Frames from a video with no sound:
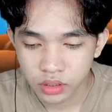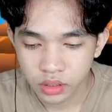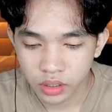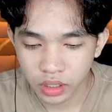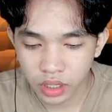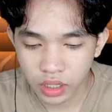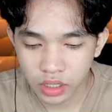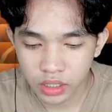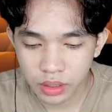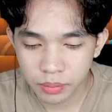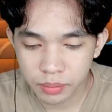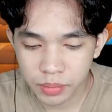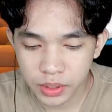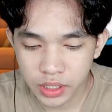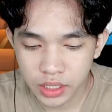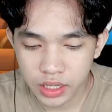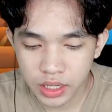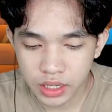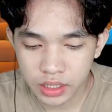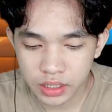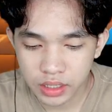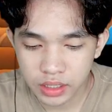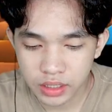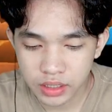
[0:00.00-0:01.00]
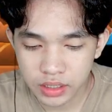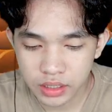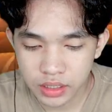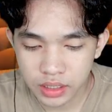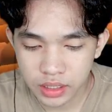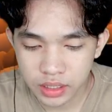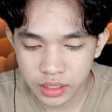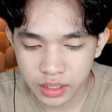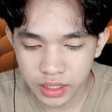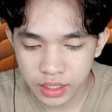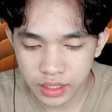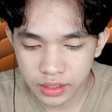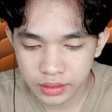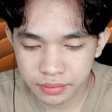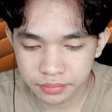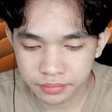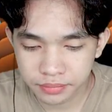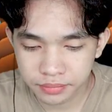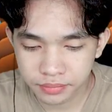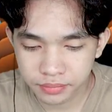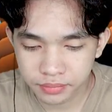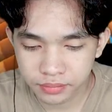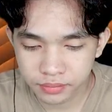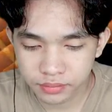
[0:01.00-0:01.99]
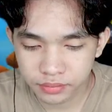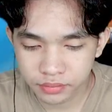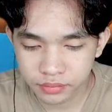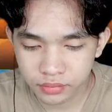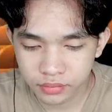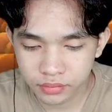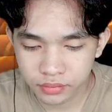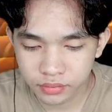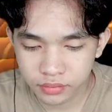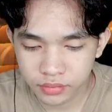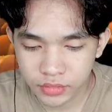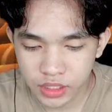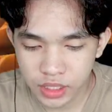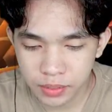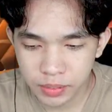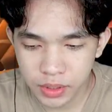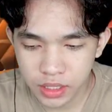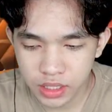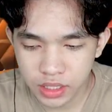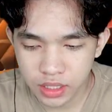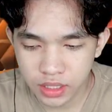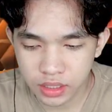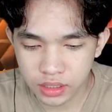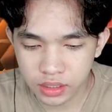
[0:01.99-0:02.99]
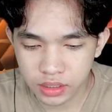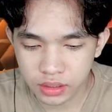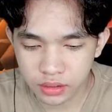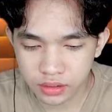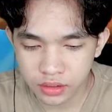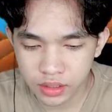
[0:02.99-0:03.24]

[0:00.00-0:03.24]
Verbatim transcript: Oke, ini finalnya di sini ya. Ya final ya.